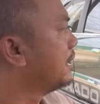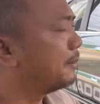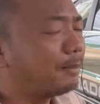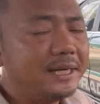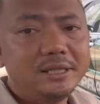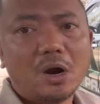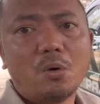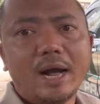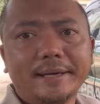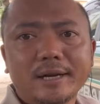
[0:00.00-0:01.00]
máy dầu
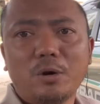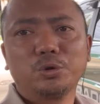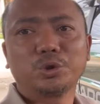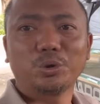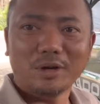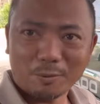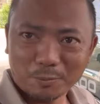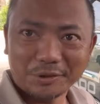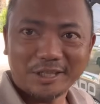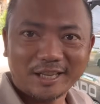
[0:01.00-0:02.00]
hai cầu số tự động
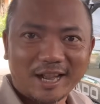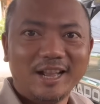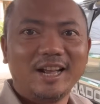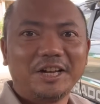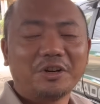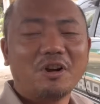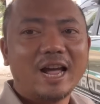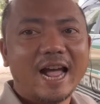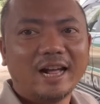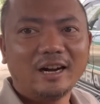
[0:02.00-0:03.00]
quý chị ạ à nó là
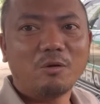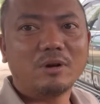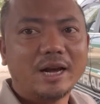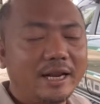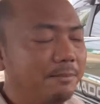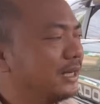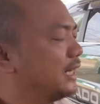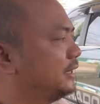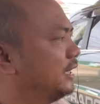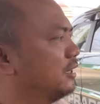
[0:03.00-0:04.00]
hàng độc hàng hiếm nên
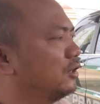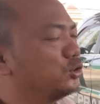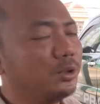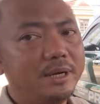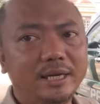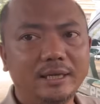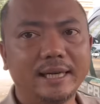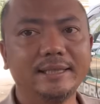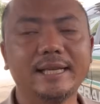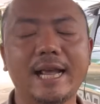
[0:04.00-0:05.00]
anh chị đừng có suy bì
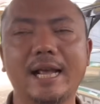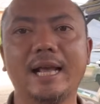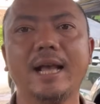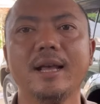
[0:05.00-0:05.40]
cái xe